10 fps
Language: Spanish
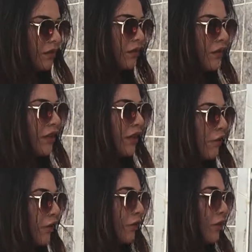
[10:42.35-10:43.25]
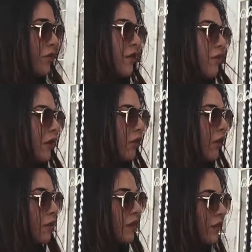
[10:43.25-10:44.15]
No sabes cuánto echo de
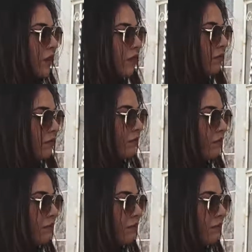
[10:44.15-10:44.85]
menos a Marcelo.